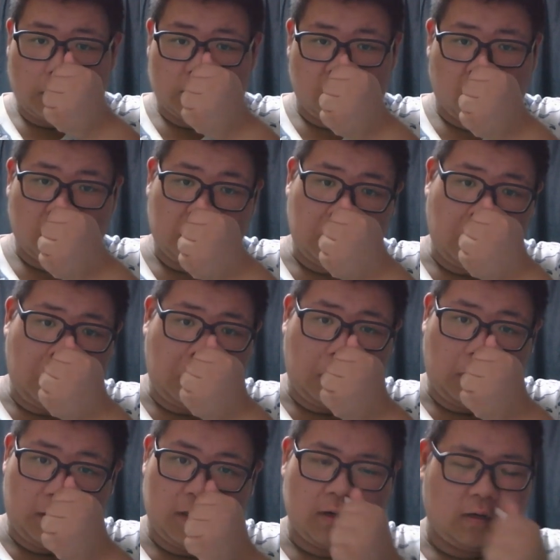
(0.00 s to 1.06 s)
そこそこの
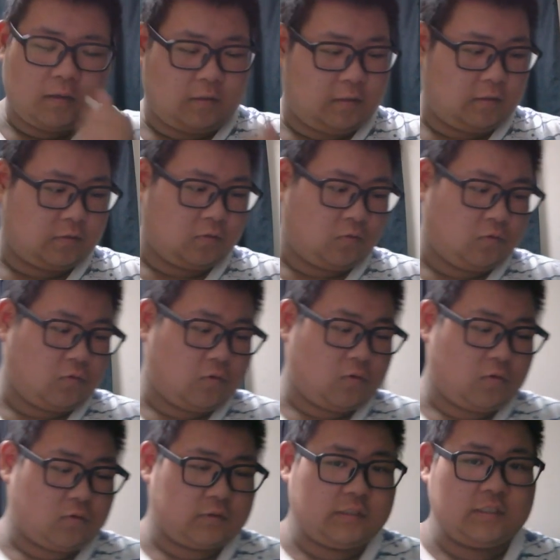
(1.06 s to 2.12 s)
年になってね、そ
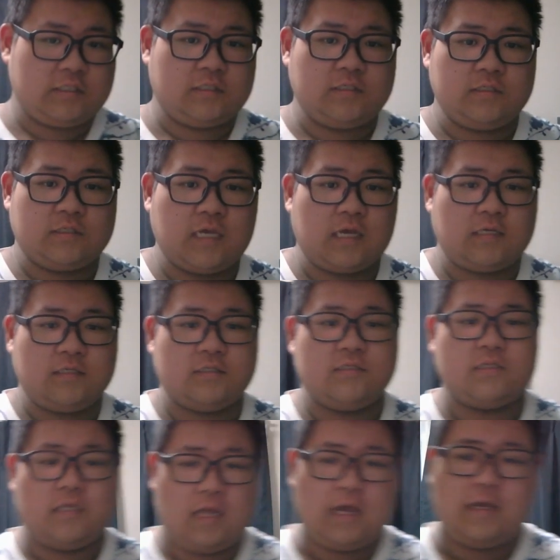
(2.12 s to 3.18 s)
の事実にさえ気づ
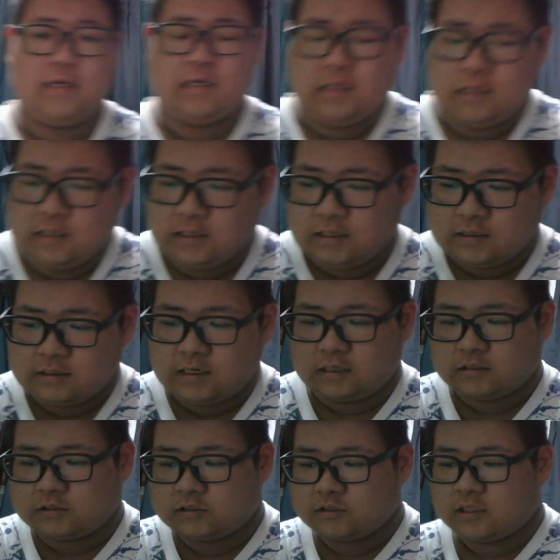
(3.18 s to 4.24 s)
いてない。
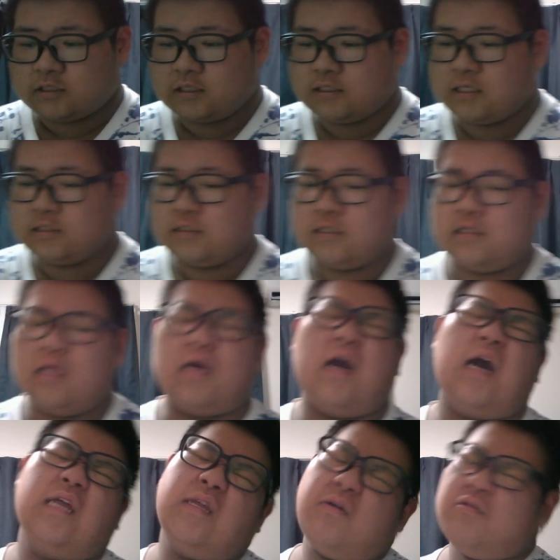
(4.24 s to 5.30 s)
学習ができないんじゃないだ
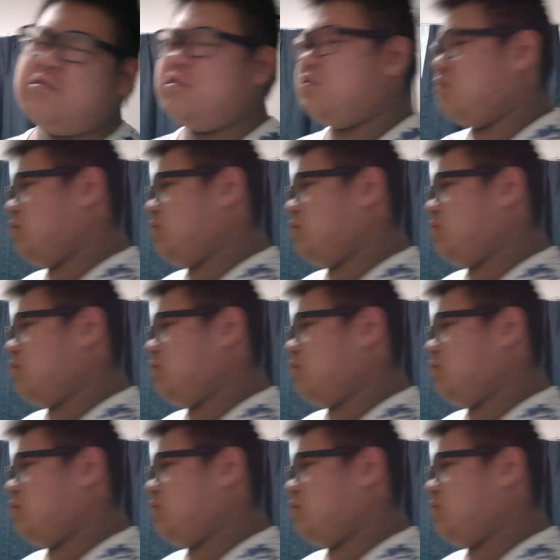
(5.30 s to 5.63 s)
花ほじるの